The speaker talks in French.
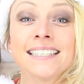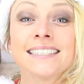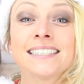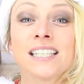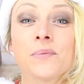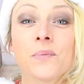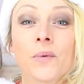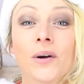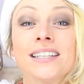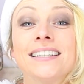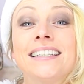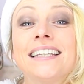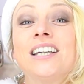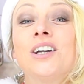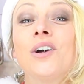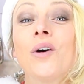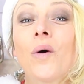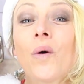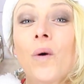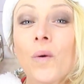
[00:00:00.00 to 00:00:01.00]
laissez-moi des
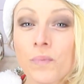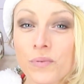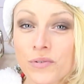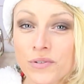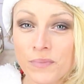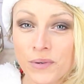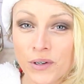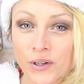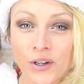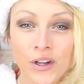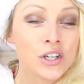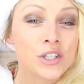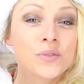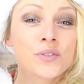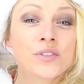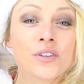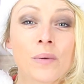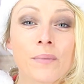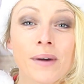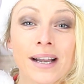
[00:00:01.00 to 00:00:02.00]
gros pouces bleus. Je
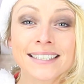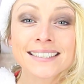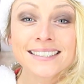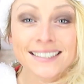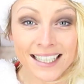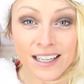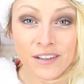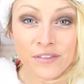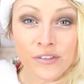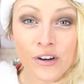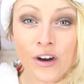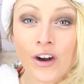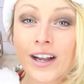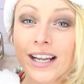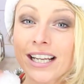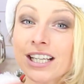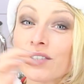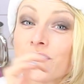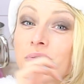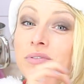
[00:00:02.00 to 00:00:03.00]
vous embrasse très
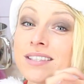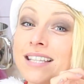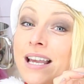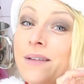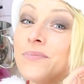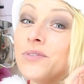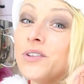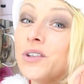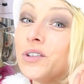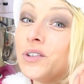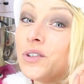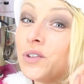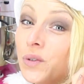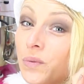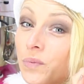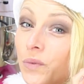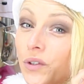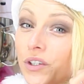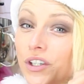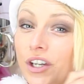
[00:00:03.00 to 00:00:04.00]
fort et je vous aime de
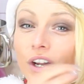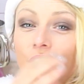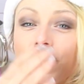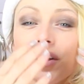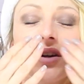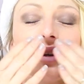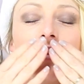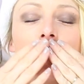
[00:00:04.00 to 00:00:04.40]
tout mon cœur.